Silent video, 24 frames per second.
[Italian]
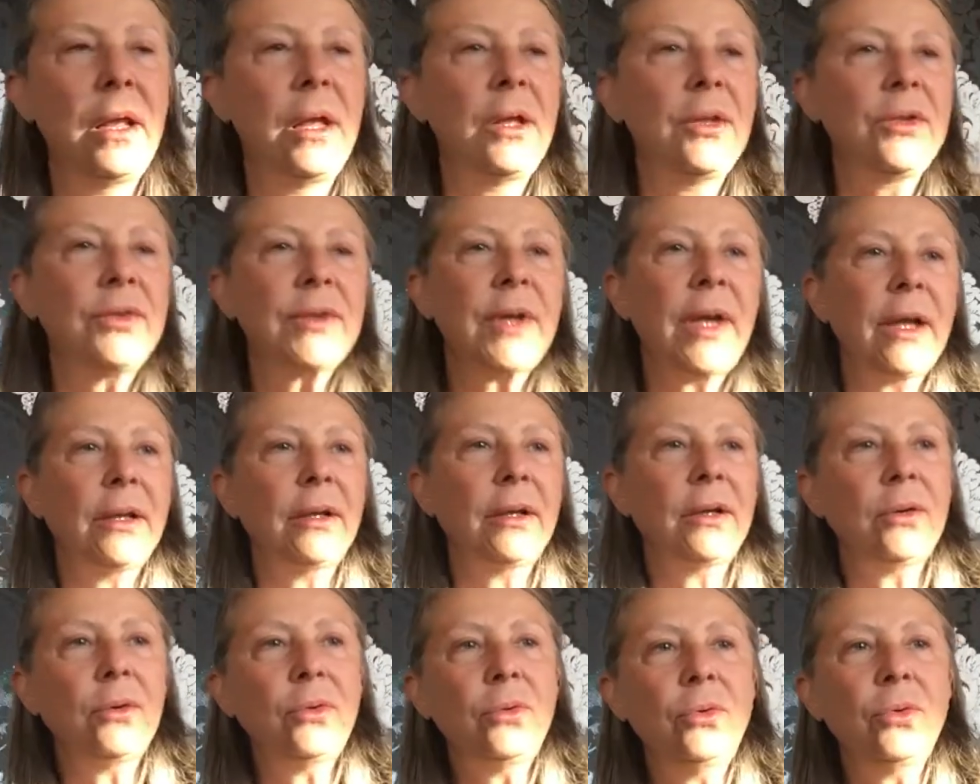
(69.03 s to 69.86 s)
cioè
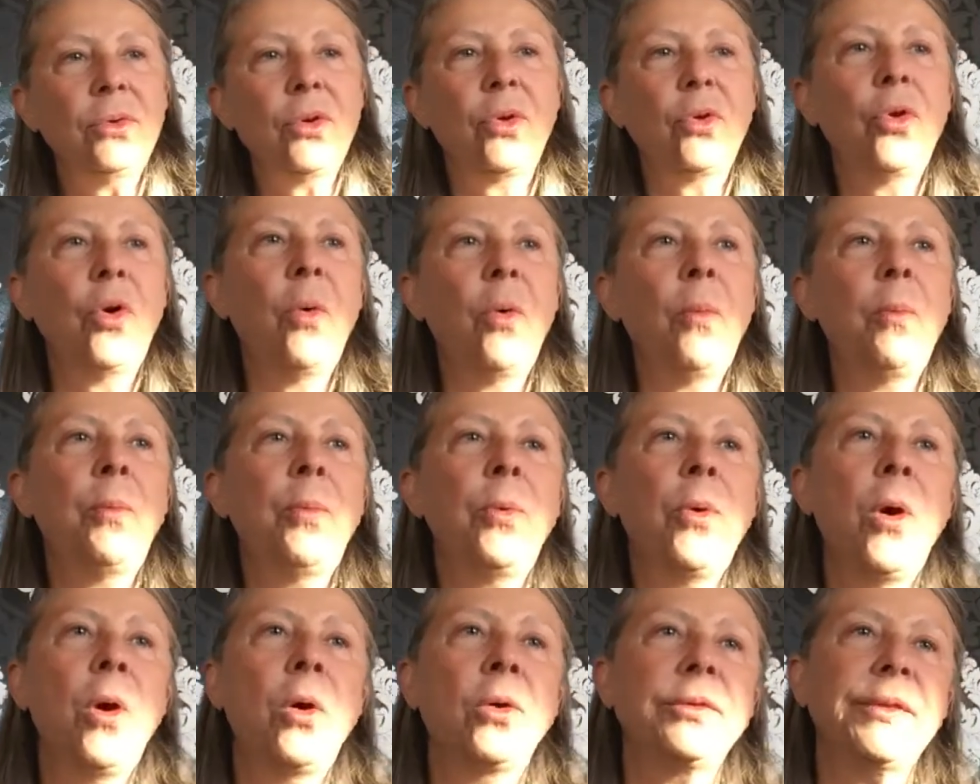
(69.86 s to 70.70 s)
uno non
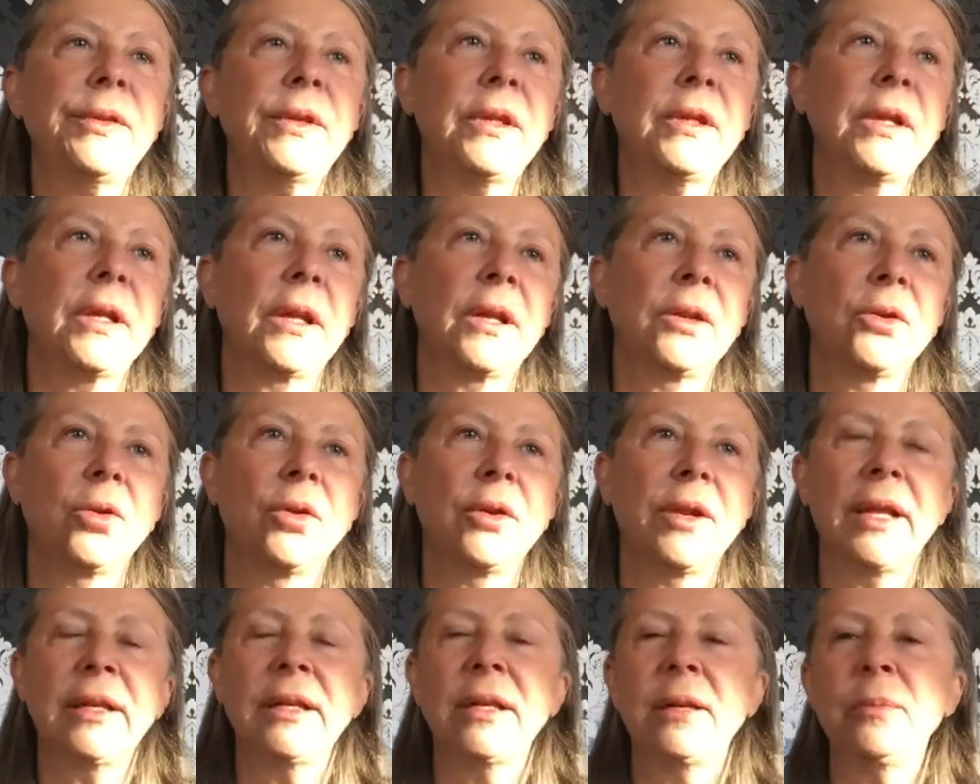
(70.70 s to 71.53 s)
può dire non
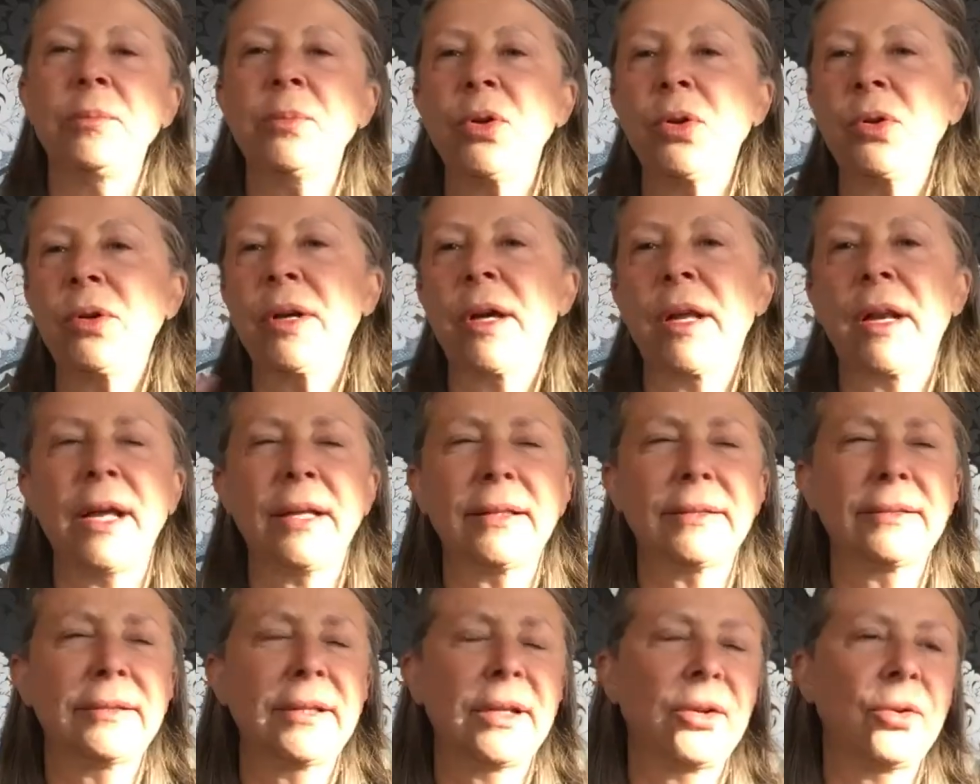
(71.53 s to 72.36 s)
è nel mio
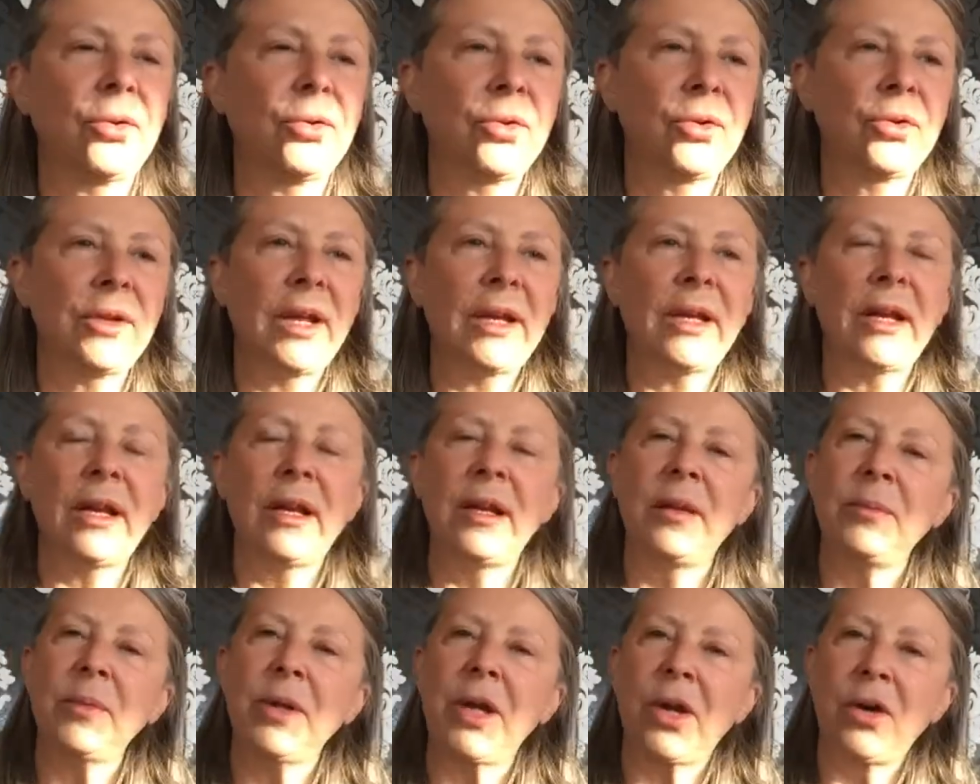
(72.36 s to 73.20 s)
carattere o non è nelle
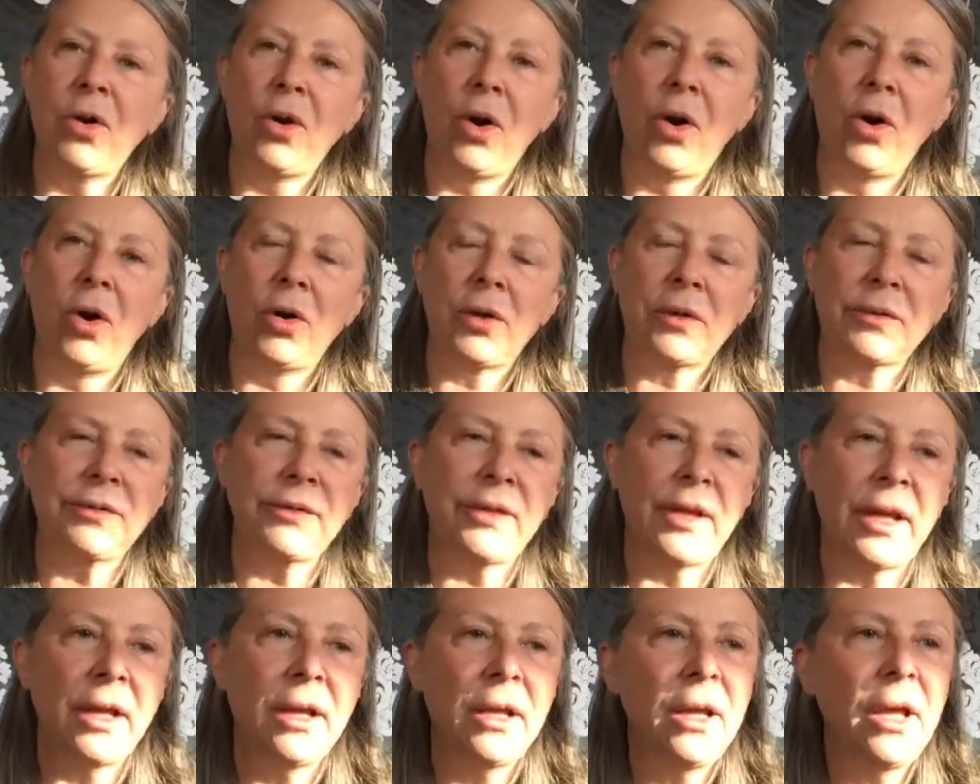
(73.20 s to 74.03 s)
mie
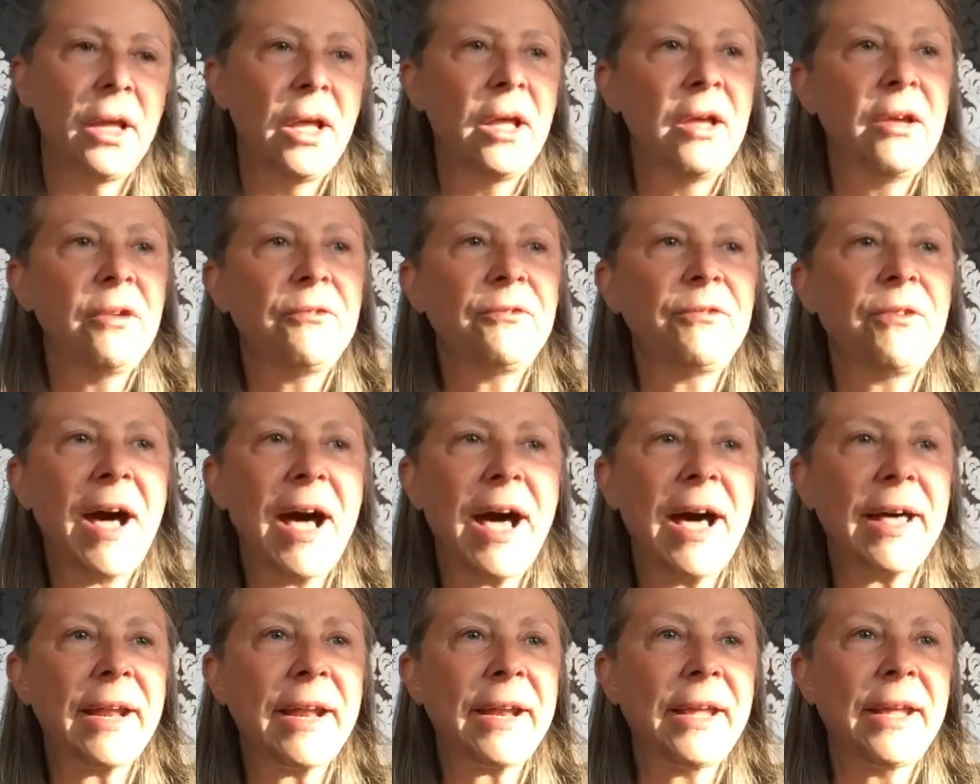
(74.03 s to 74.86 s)
corde
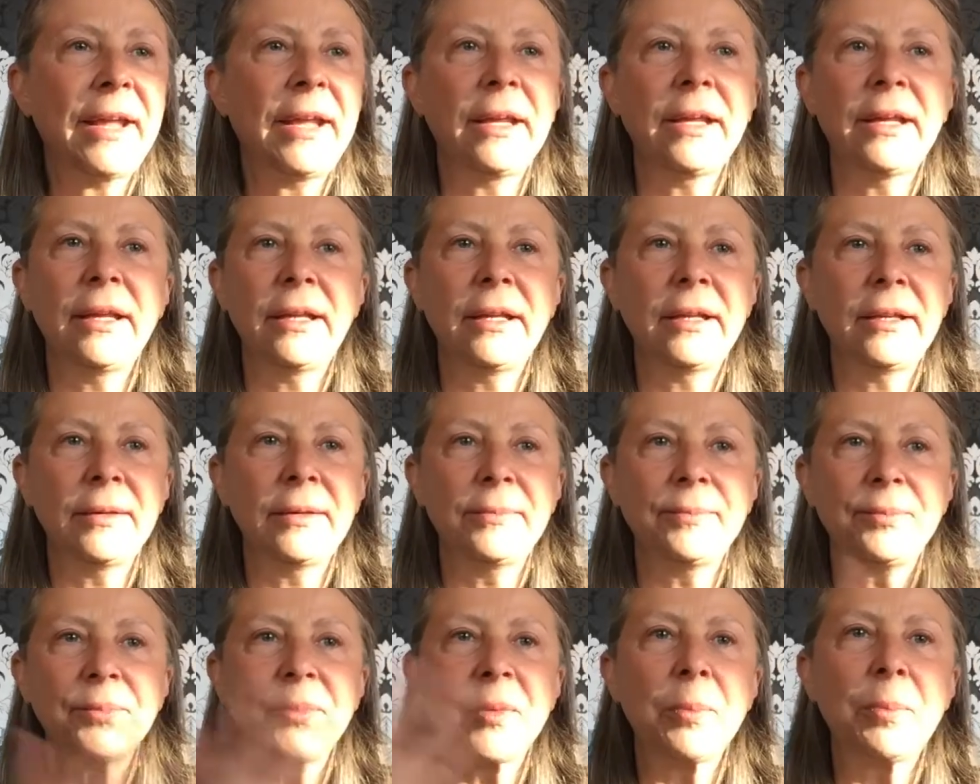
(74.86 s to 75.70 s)
fare
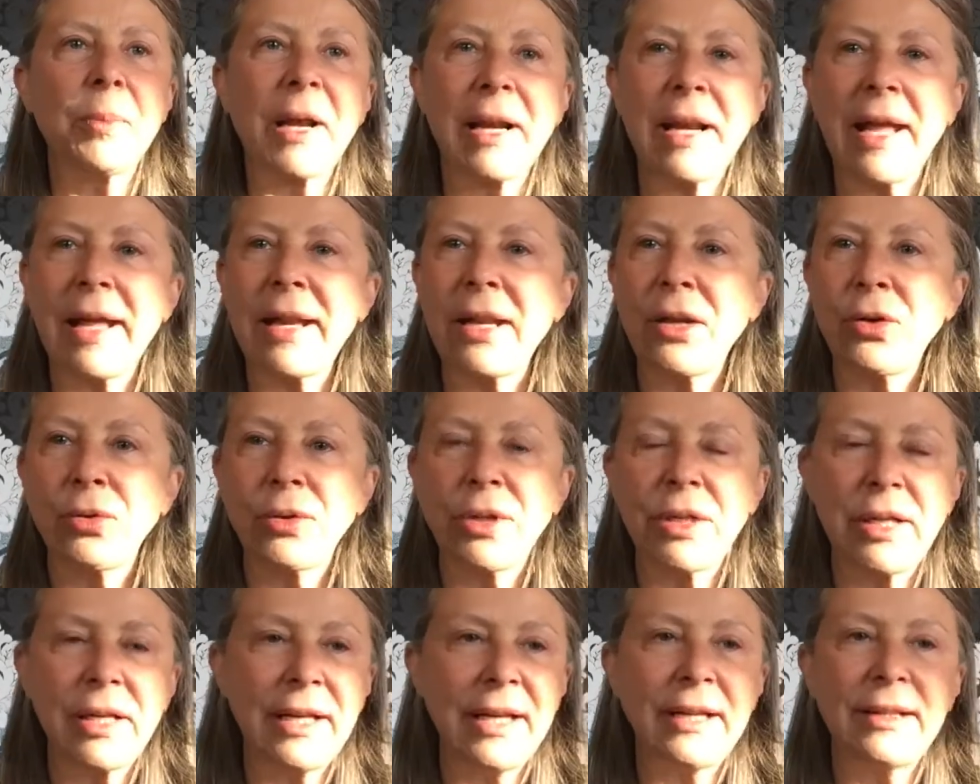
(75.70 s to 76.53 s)
eh, parlare con i
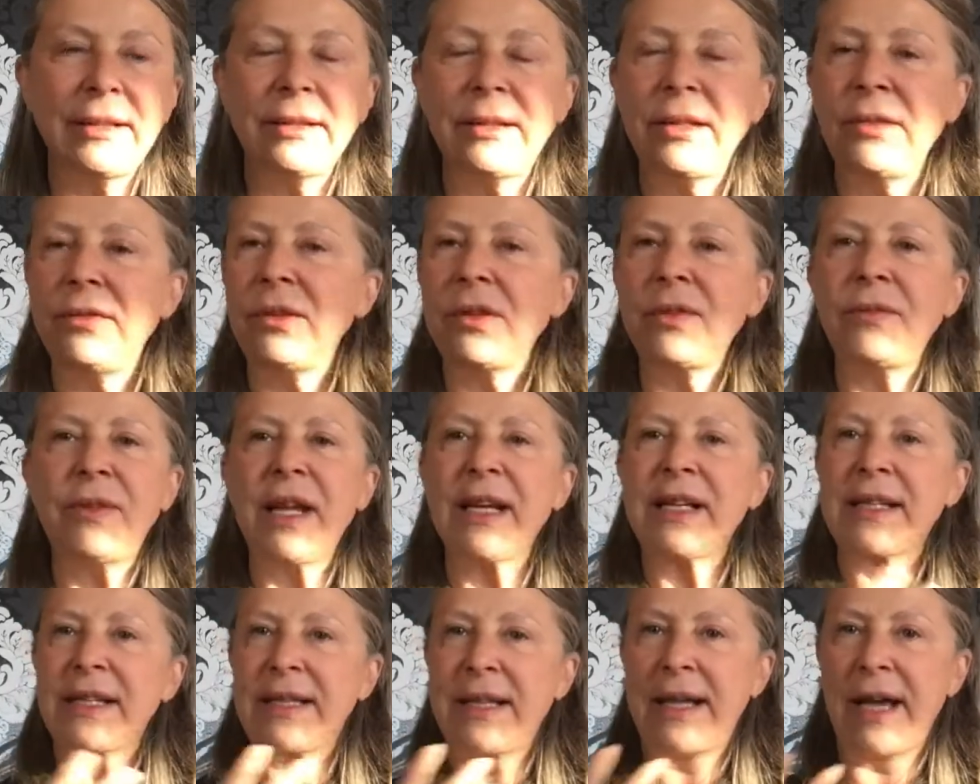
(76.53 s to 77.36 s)
clienti via
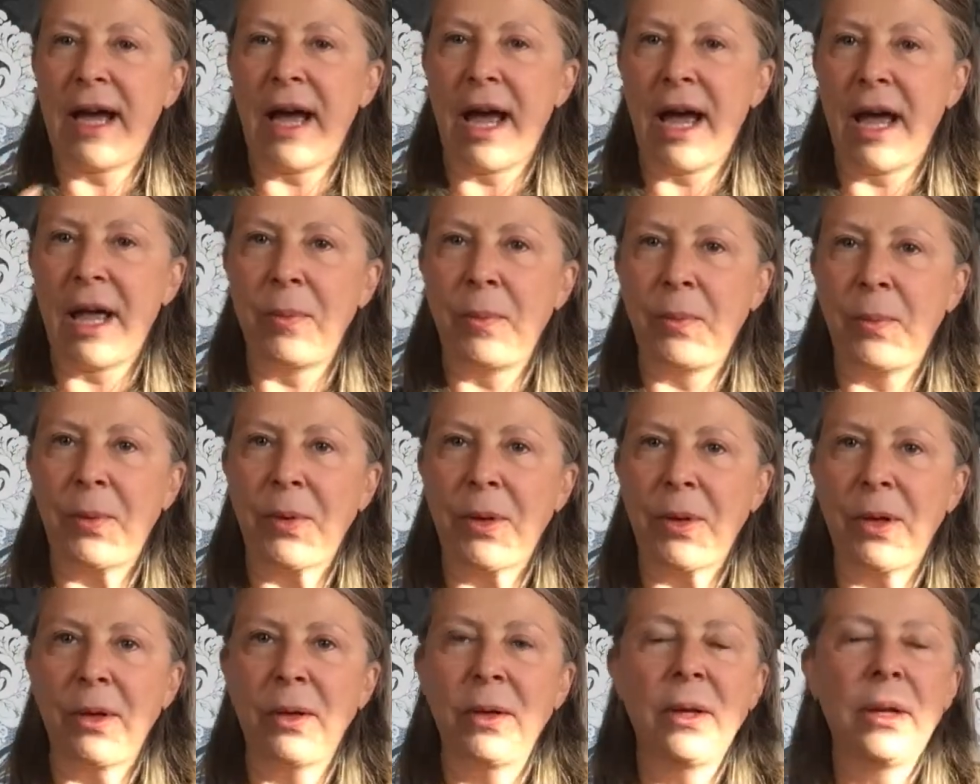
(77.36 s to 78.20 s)

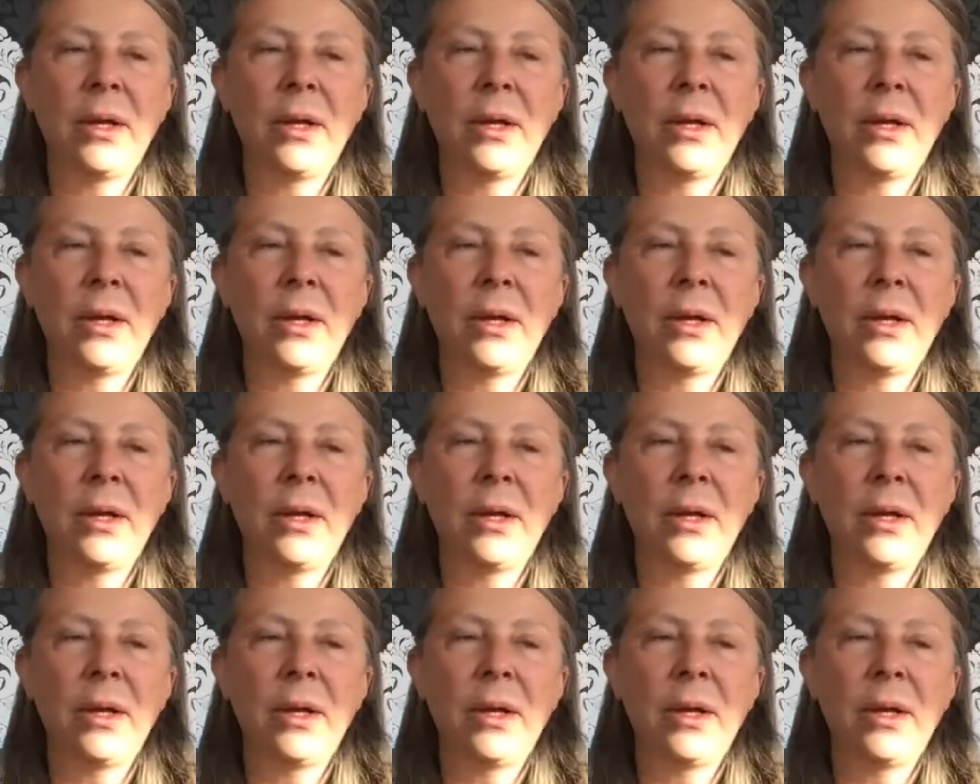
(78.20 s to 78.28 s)
Skype